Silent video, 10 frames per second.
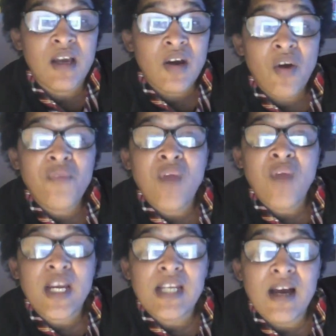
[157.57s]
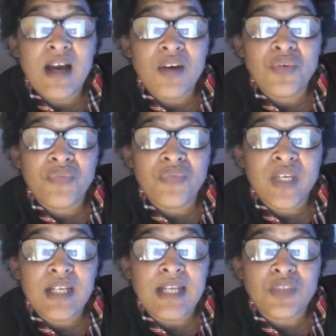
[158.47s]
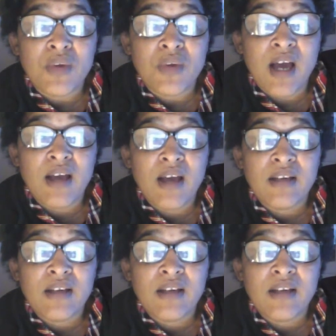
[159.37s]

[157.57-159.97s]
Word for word: on voit qu'il a enlevé la lettre A.